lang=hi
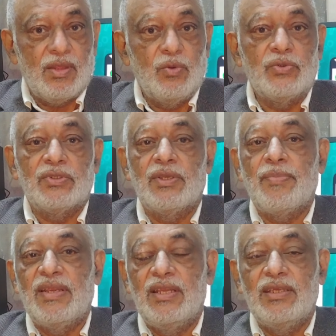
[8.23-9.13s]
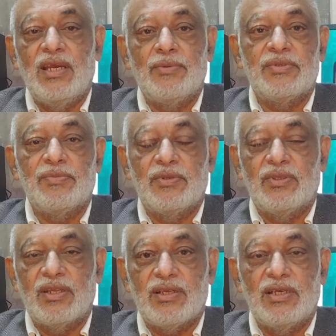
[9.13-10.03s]
उससे पहले आपसे भी
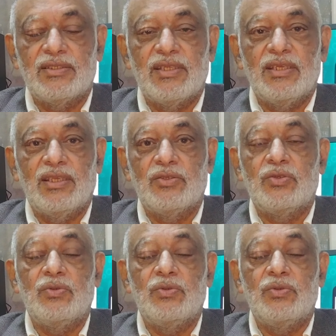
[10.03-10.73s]
दरख्वास्त है कि